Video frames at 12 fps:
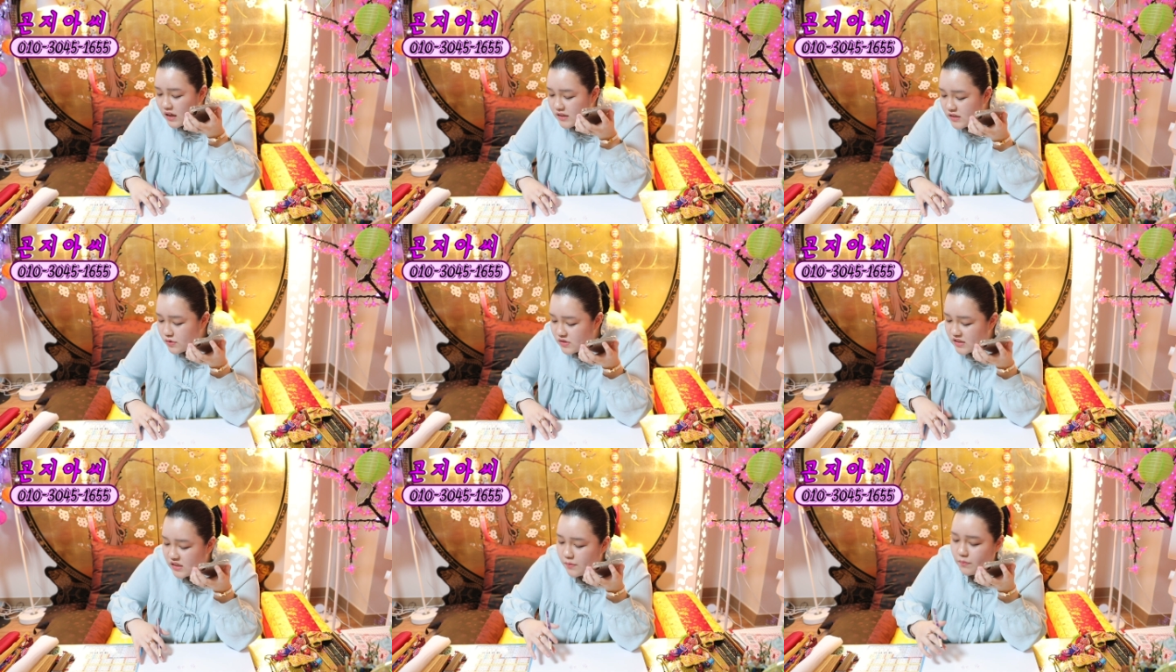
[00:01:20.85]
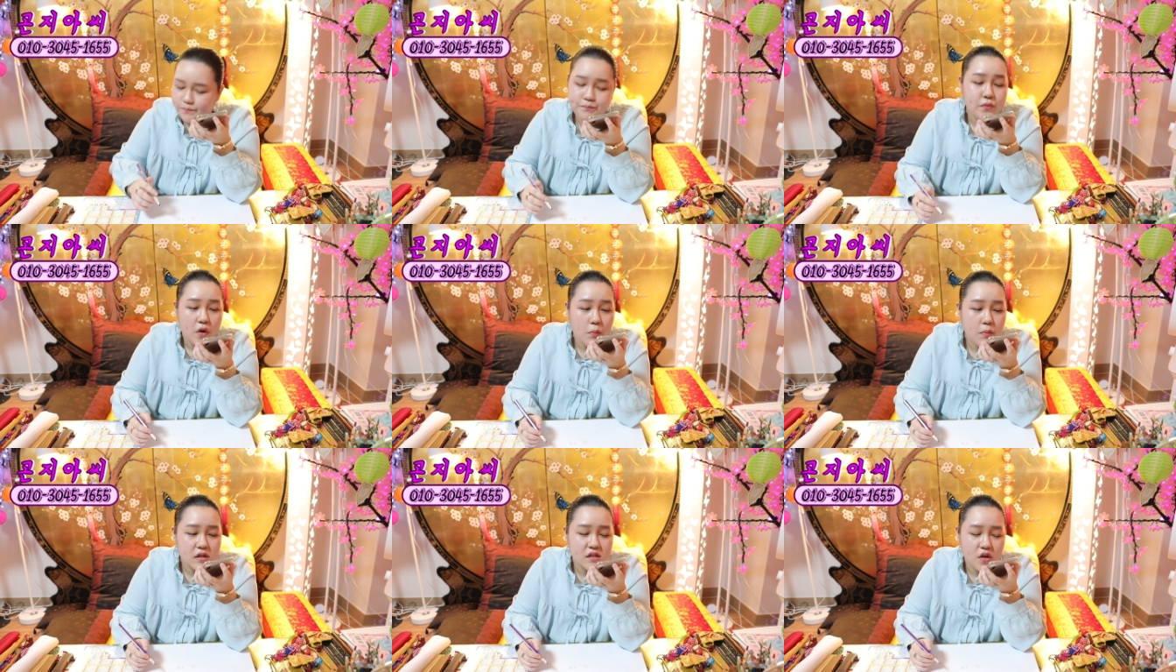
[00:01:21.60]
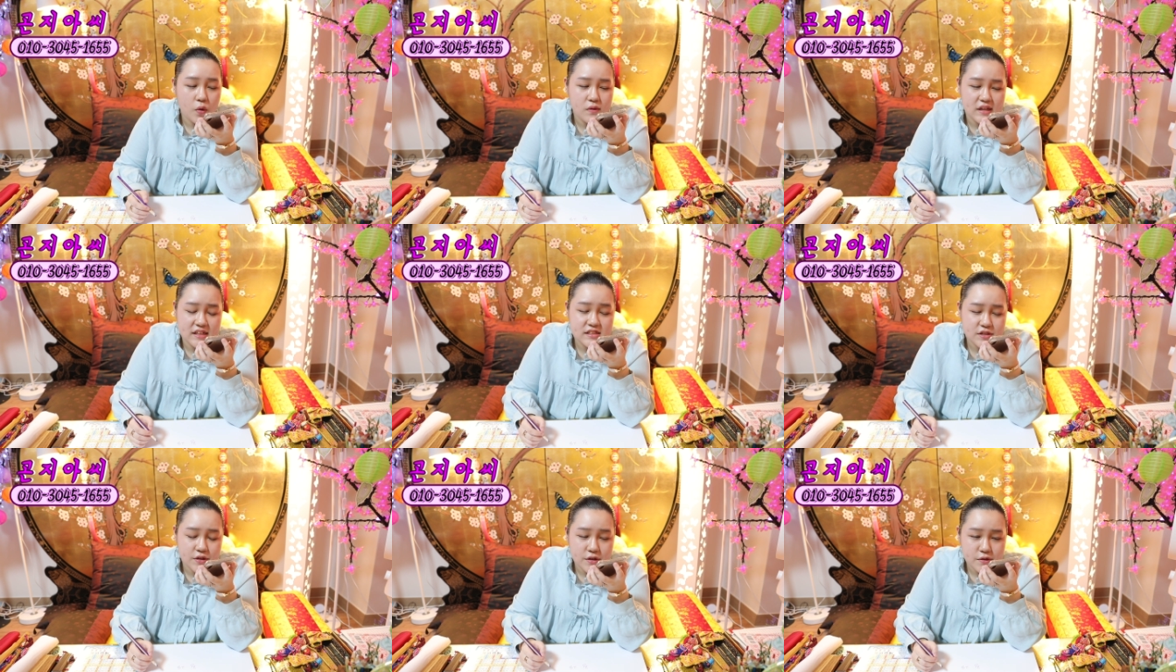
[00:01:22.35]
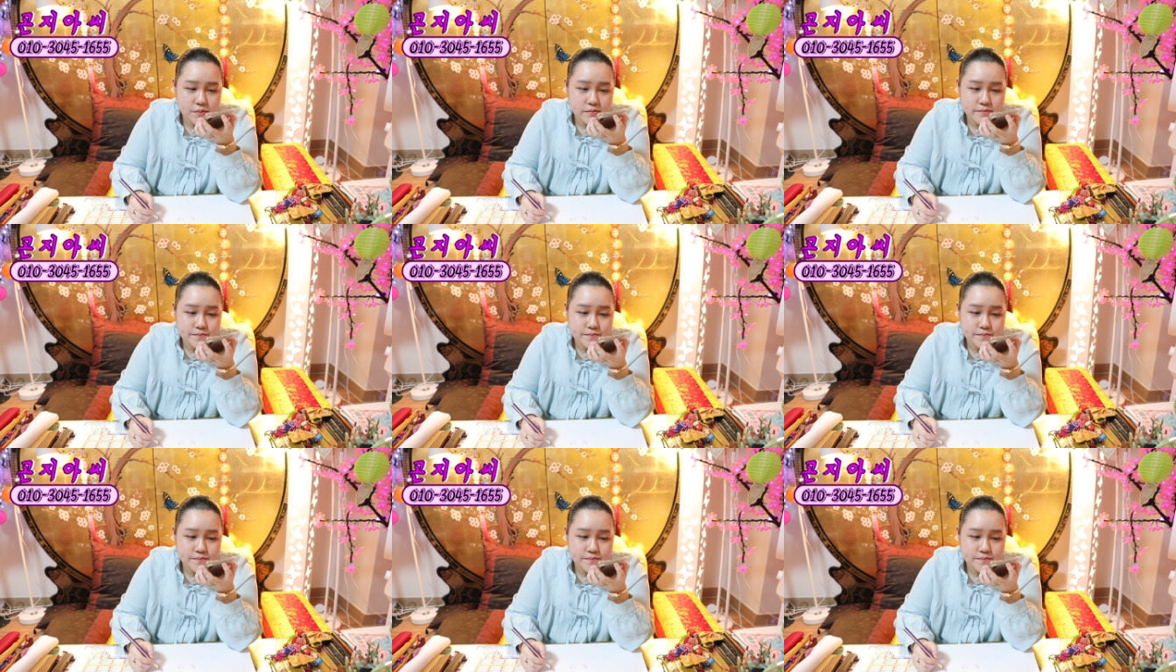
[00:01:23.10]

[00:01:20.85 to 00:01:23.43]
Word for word: 그리고 지금 엄마 근데 결혼 안 했어요?